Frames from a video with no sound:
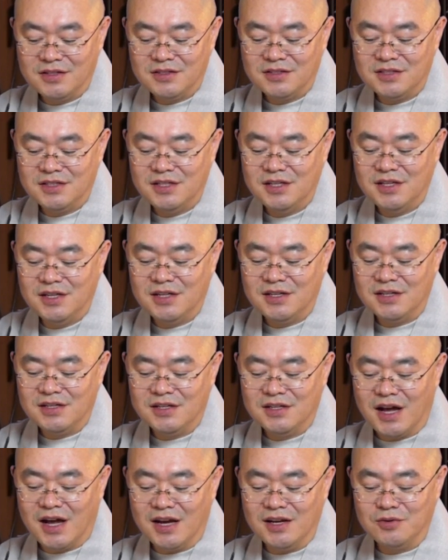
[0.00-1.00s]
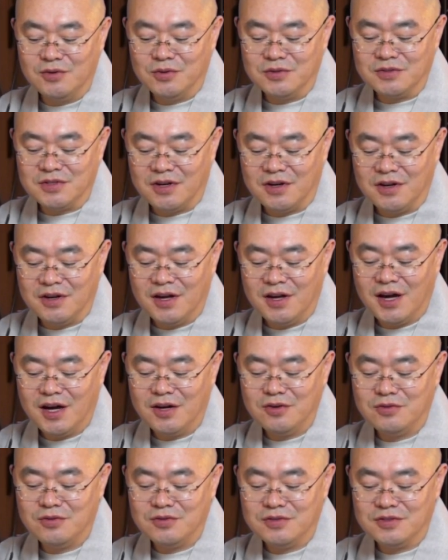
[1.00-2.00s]
진리를 알고서
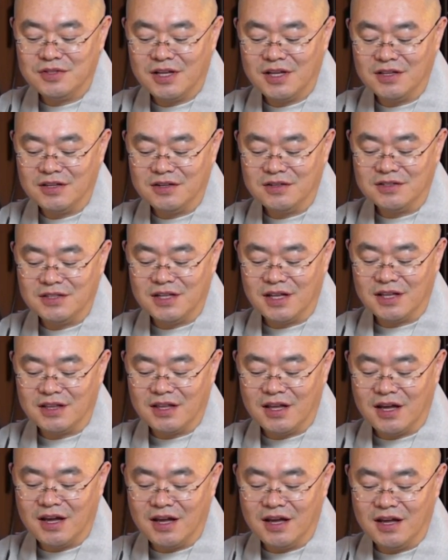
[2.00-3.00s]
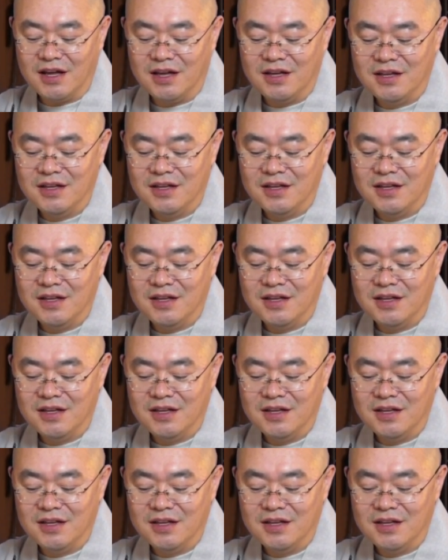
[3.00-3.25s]
하루를 사는 것이 낫다.